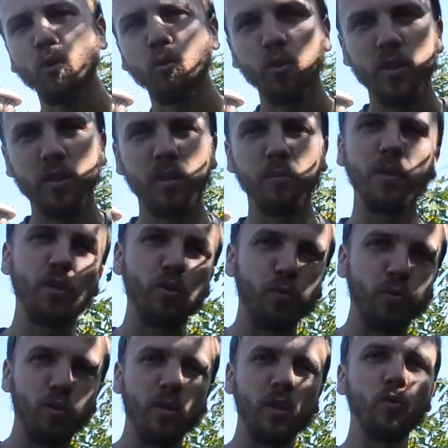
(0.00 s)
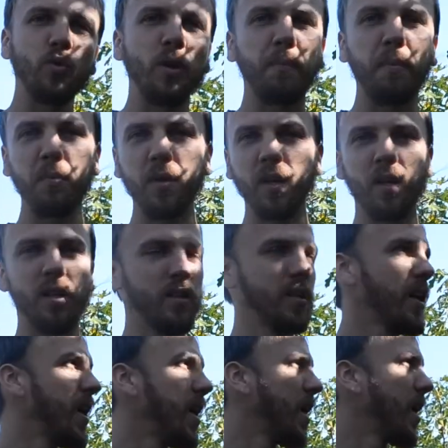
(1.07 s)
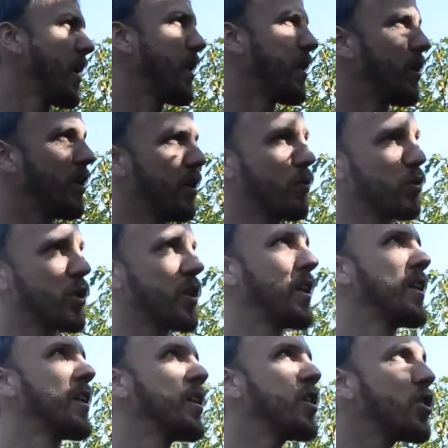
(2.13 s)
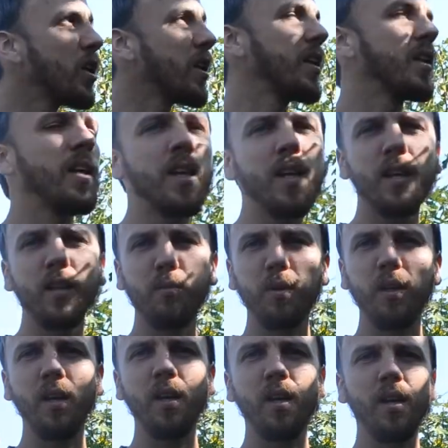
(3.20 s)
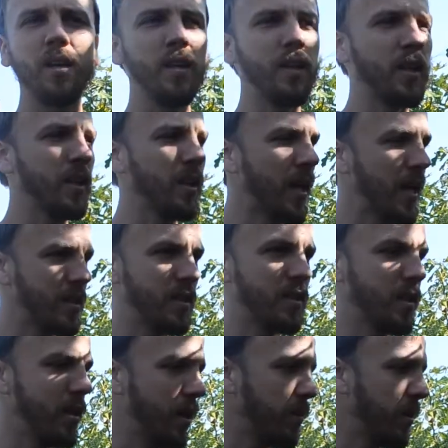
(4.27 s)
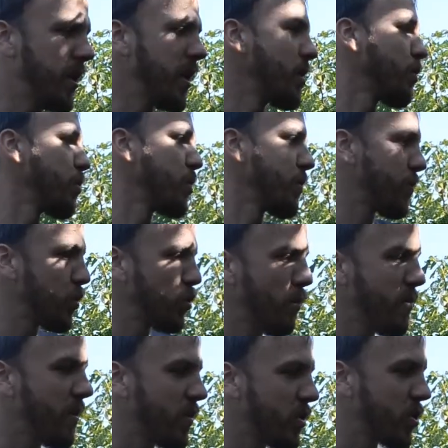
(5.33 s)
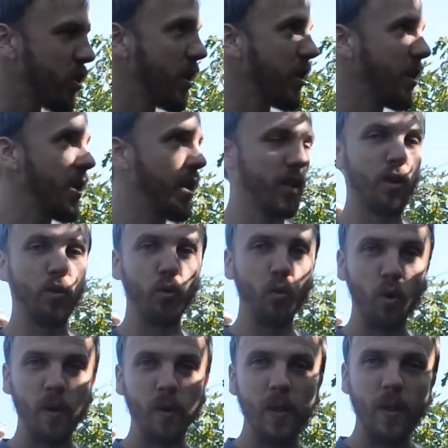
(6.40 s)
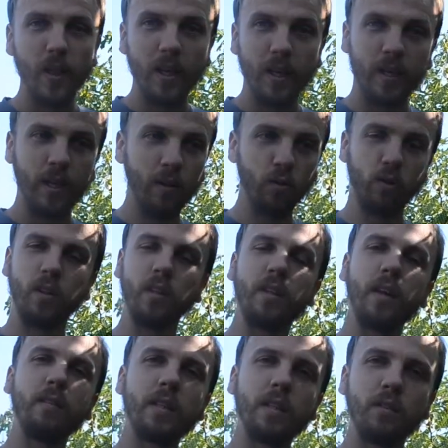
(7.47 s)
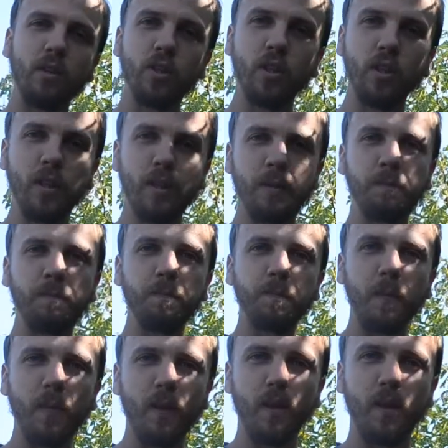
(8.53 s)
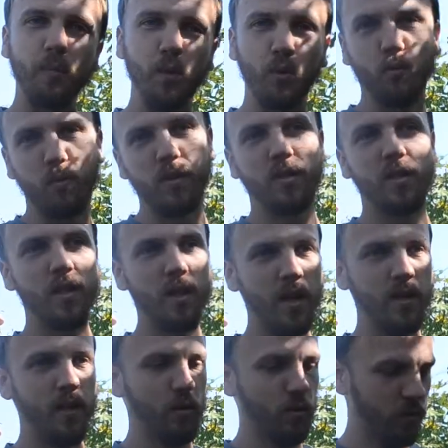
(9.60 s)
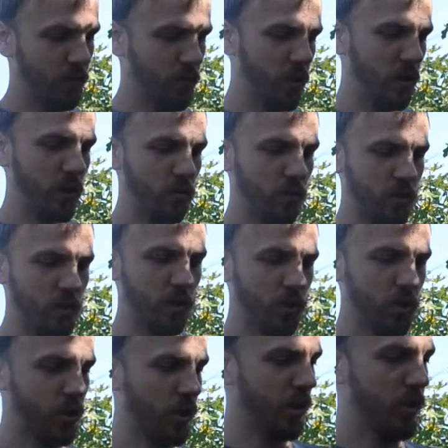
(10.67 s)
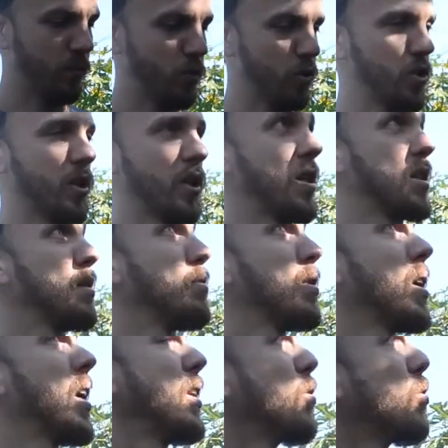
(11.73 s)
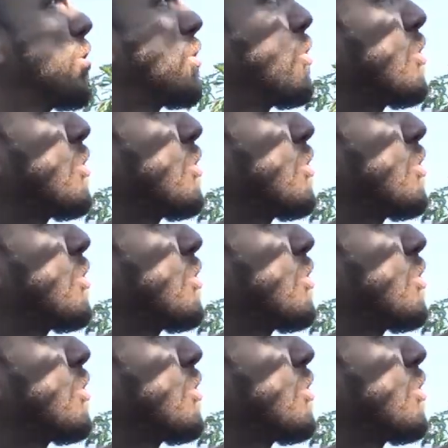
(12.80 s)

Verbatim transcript: хочется мне, чтобы что-то уже поменялось. И уже инжир надоел мне, и лазить за ним, и есть. В общем, все мне в инжире надоело. Но я вот недавно совершенно придумал занятие. Вот видите, вот инжира немножечко насобирал.